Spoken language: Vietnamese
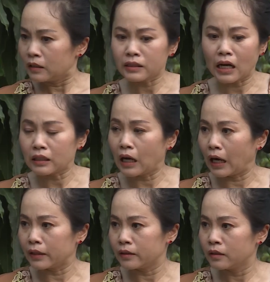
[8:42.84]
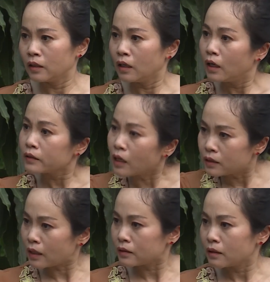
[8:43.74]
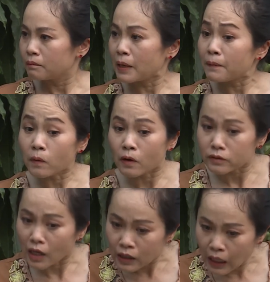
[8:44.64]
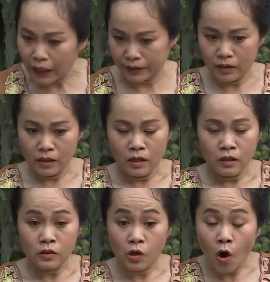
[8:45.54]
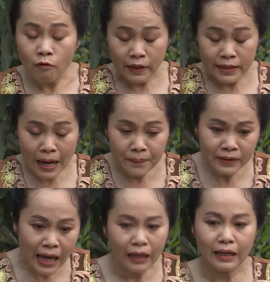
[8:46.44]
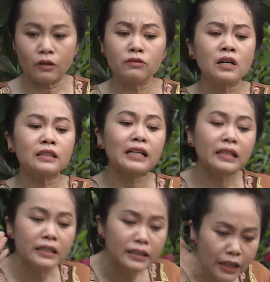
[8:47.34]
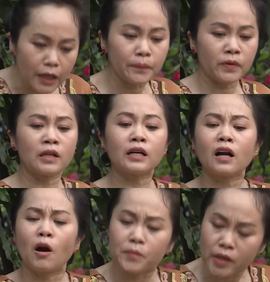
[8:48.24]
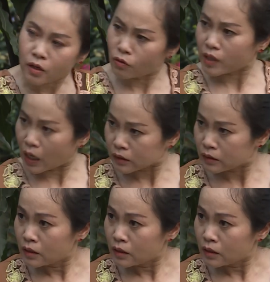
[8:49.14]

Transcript: nó nhận lời. Tư mai mốt con nhận lời, con phải dám chắc là con có trách nhiệm với công việc con nhận.